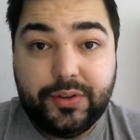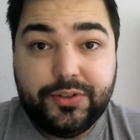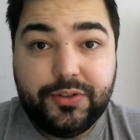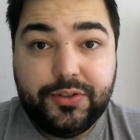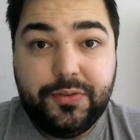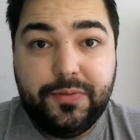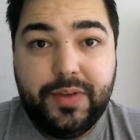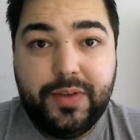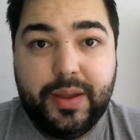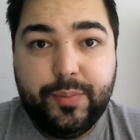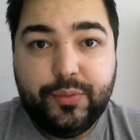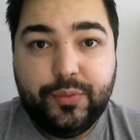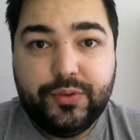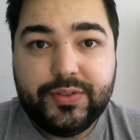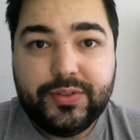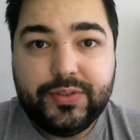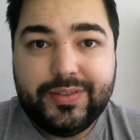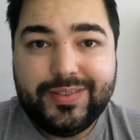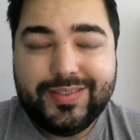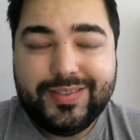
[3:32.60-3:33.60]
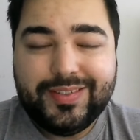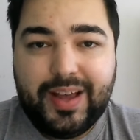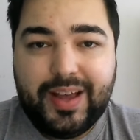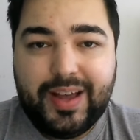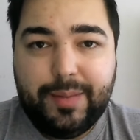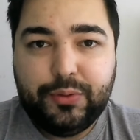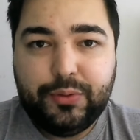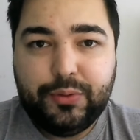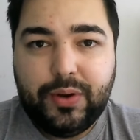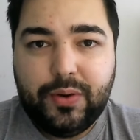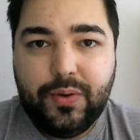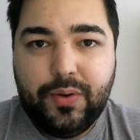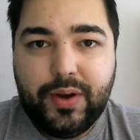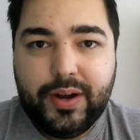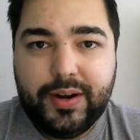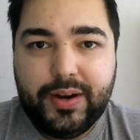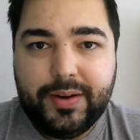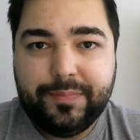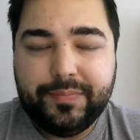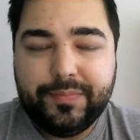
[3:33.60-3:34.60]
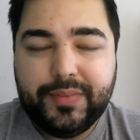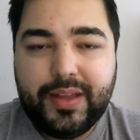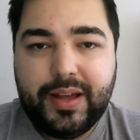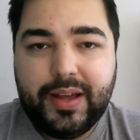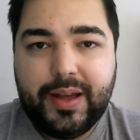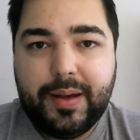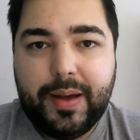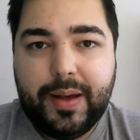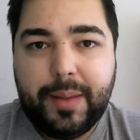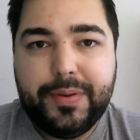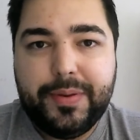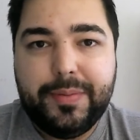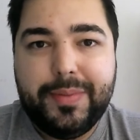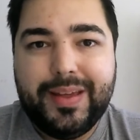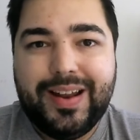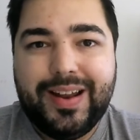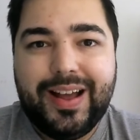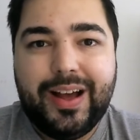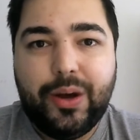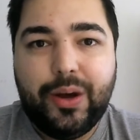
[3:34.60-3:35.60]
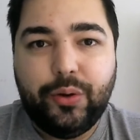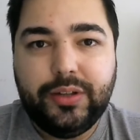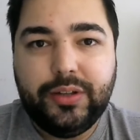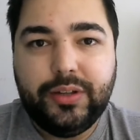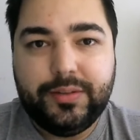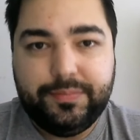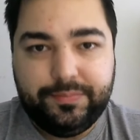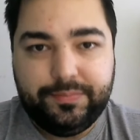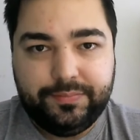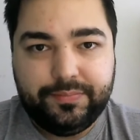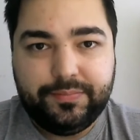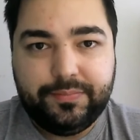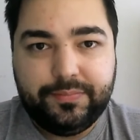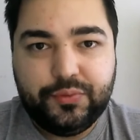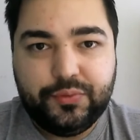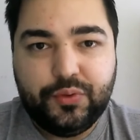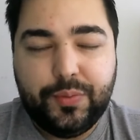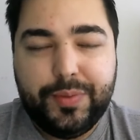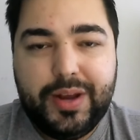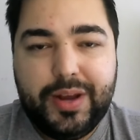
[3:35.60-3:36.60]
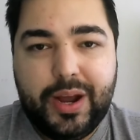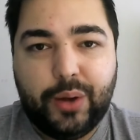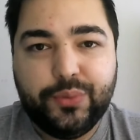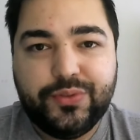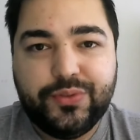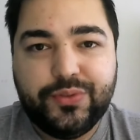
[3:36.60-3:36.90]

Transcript: Nós tivemos sábado agora a, a primeira aula sobre